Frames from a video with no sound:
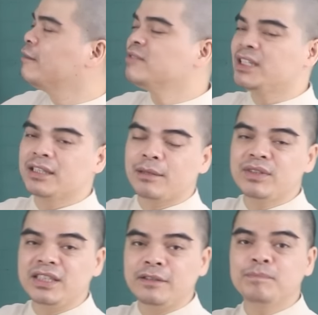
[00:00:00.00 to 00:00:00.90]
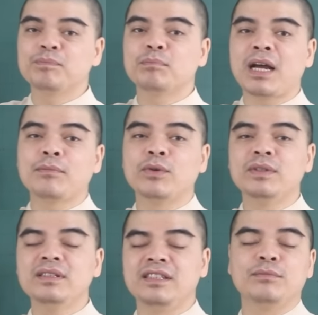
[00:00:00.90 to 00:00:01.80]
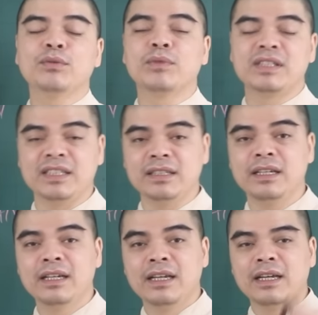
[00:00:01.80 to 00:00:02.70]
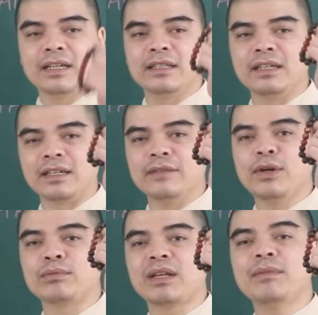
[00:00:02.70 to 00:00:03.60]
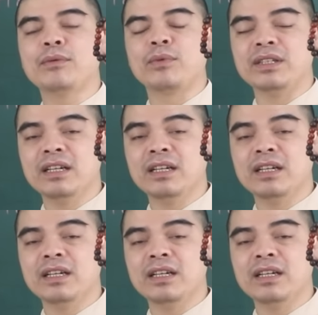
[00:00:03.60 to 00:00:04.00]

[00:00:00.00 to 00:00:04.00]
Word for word: 0989 34 9119 để thỉnh cái vòng tam hợp quý